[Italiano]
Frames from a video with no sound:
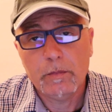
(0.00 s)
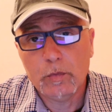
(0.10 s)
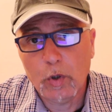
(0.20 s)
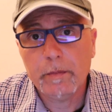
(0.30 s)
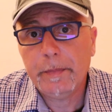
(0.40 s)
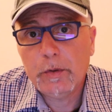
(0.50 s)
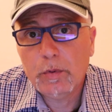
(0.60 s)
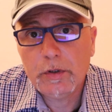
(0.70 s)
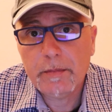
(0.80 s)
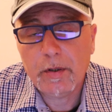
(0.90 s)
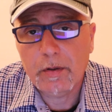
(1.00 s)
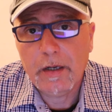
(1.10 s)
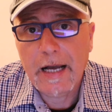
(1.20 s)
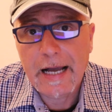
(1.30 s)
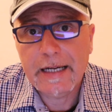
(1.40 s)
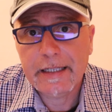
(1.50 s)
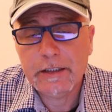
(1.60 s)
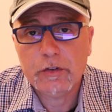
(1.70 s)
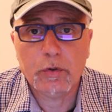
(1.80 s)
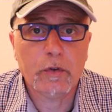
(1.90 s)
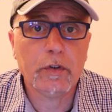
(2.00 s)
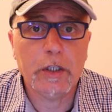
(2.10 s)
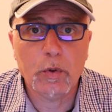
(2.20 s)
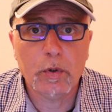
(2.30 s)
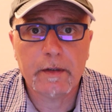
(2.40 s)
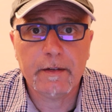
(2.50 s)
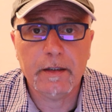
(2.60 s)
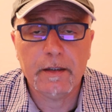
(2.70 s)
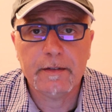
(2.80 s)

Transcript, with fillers: Non per ultimo anche il discorso dei corsi.